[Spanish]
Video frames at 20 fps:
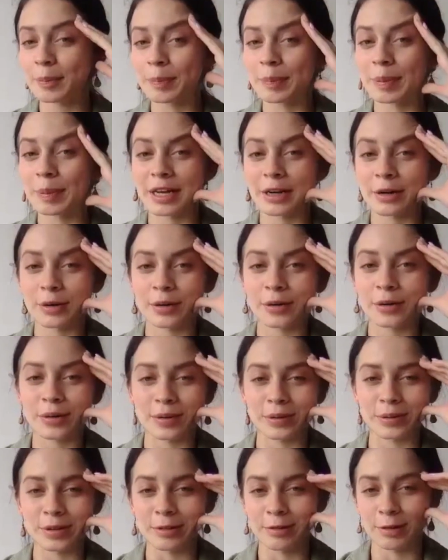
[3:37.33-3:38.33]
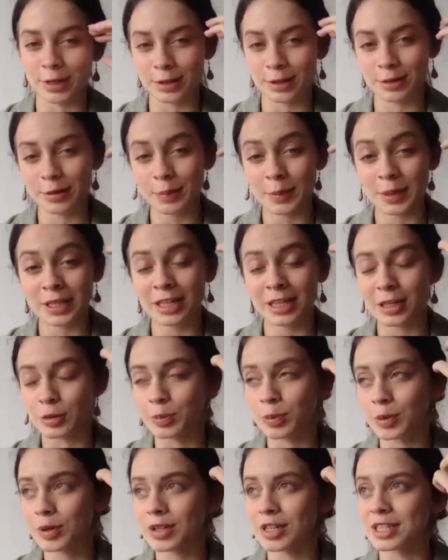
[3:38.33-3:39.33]
pero definitivamente
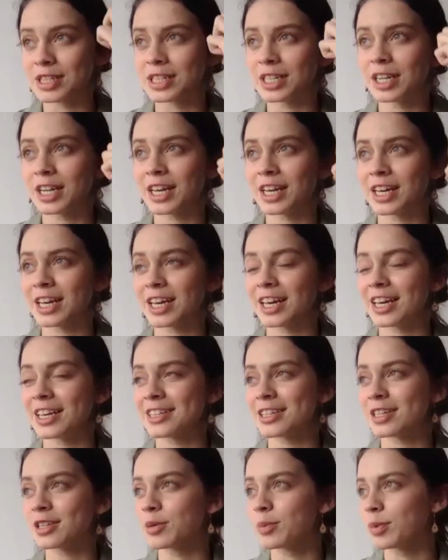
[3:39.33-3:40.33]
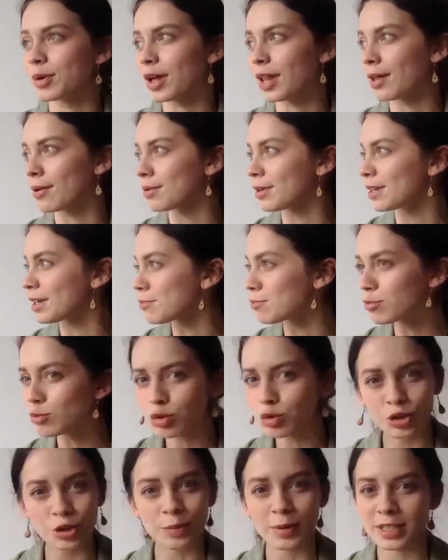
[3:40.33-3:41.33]
les puedo decir que esta temporada viene
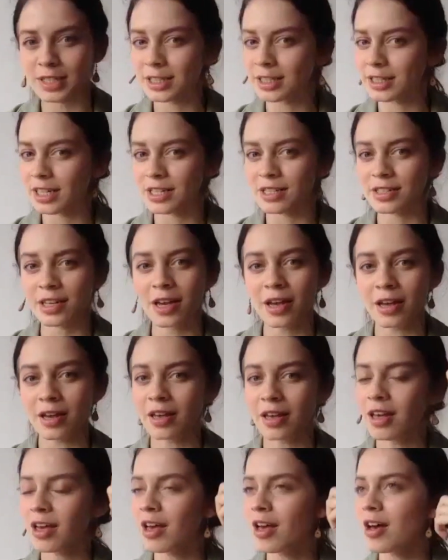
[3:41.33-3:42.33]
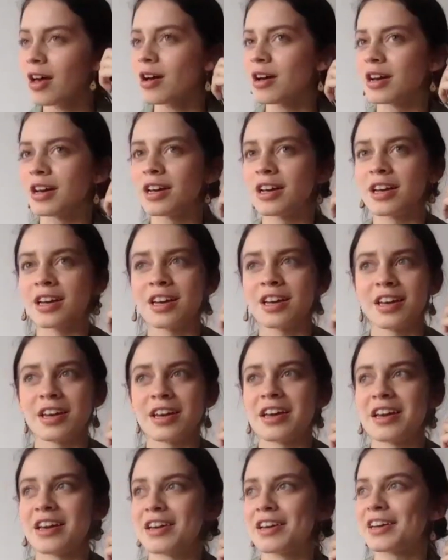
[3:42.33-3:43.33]
mucho más intensa
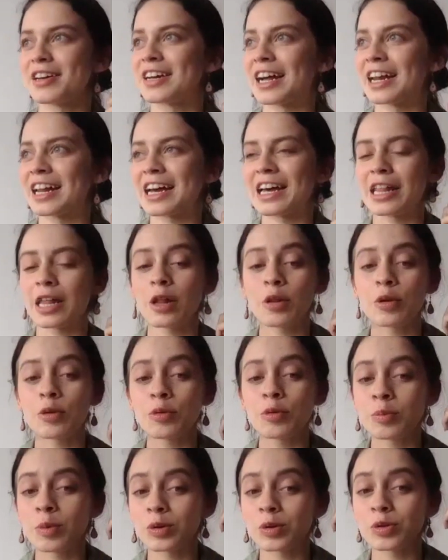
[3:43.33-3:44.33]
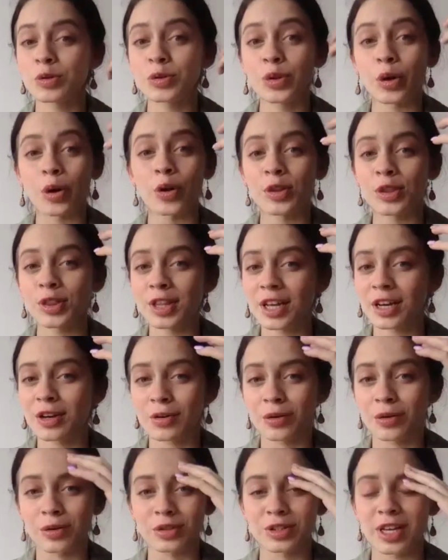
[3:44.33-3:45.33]
eh, cargada de un montón
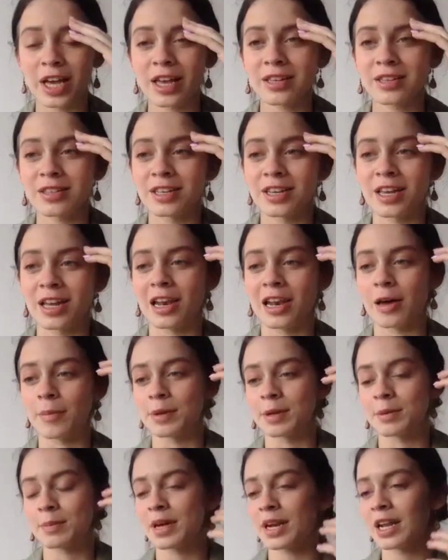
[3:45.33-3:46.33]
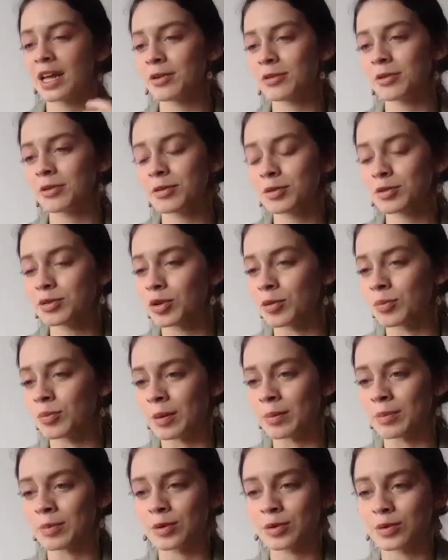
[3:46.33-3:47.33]
de cosas y en la primera no nos
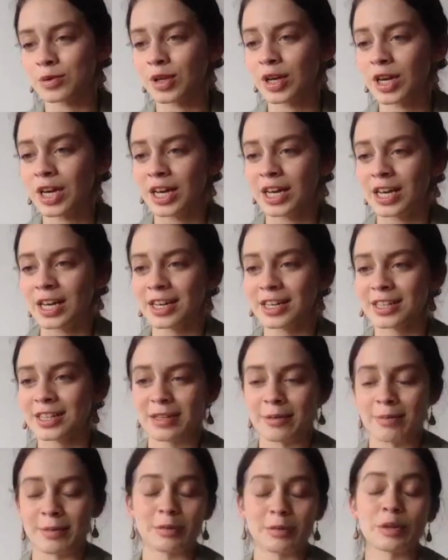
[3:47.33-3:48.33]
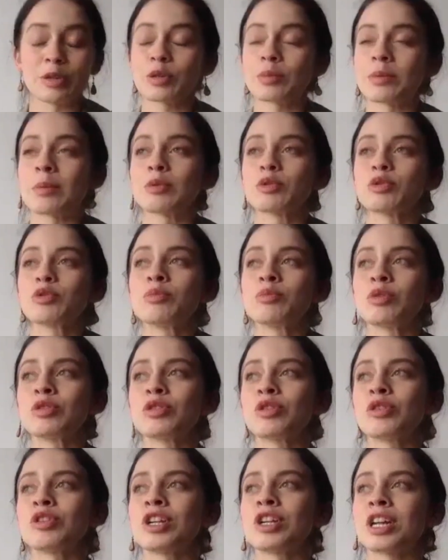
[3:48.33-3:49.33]
tomamos, este, más bien tomamos un
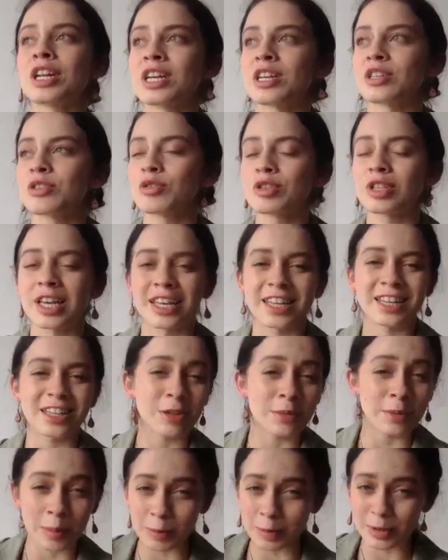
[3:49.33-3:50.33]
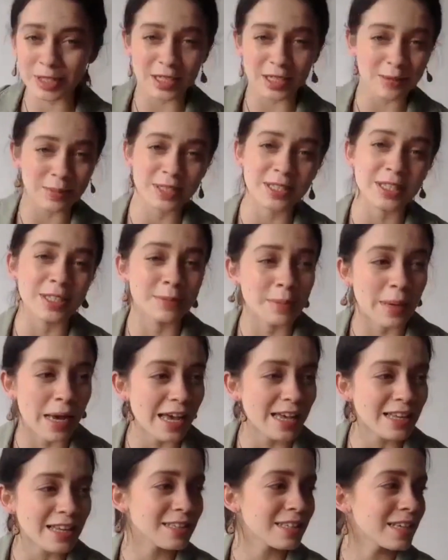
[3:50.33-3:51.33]
montón de riesgos, aquí tomamos 10 veces
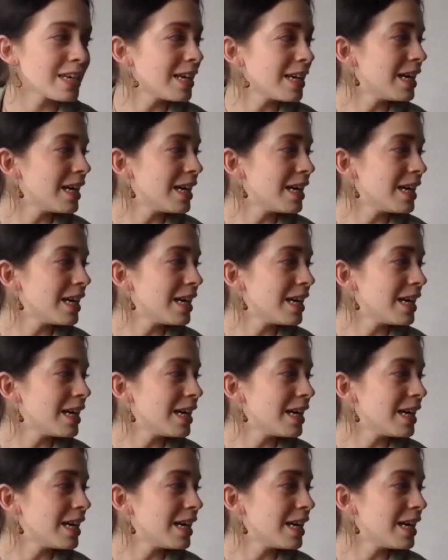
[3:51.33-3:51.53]
más.